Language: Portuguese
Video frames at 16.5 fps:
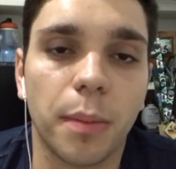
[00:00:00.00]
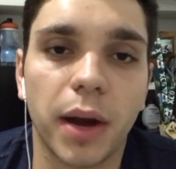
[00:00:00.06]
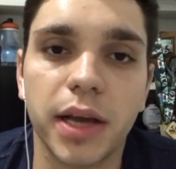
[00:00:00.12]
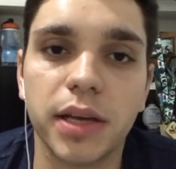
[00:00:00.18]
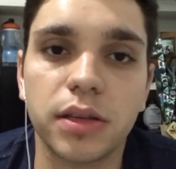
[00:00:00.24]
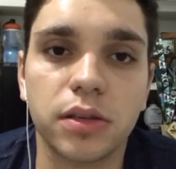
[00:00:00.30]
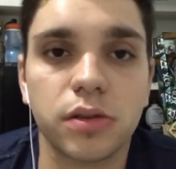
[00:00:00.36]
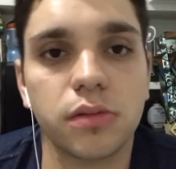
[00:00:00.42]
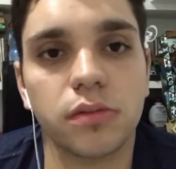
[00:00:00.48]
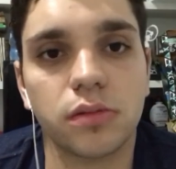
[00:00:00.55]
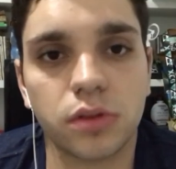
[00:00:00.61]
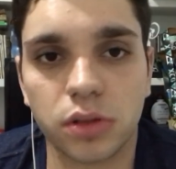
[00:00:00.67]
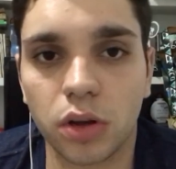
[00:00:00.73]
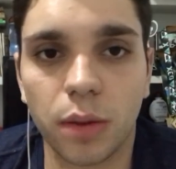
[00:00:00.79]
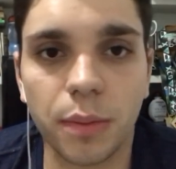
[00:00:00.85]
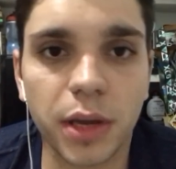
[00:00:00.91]
mas
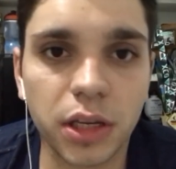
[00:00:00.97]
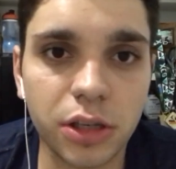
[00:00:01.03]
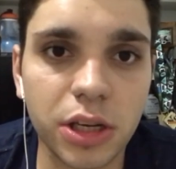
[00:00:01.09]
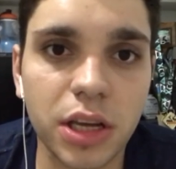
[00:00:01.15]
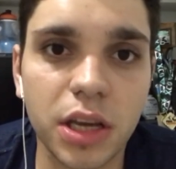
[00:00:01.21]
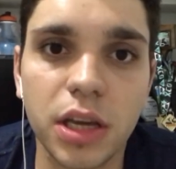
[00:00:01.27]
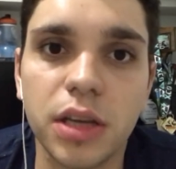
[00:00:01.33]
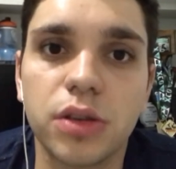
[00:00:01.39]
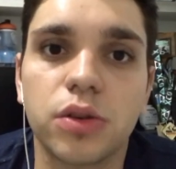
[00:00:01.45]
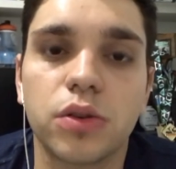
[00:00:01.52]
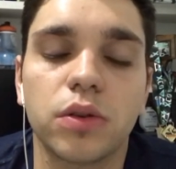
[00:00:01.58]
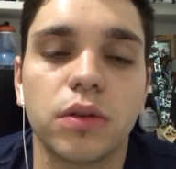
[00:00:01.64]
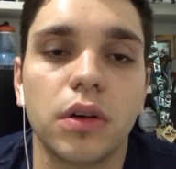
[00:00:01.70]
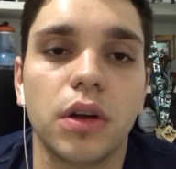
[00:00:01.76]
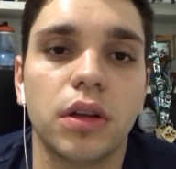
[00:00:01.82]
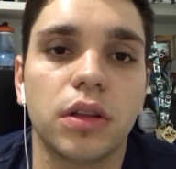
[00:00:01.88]
somente
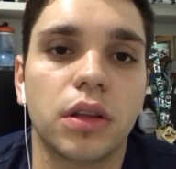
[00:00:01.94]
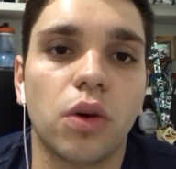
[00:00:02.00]
isso.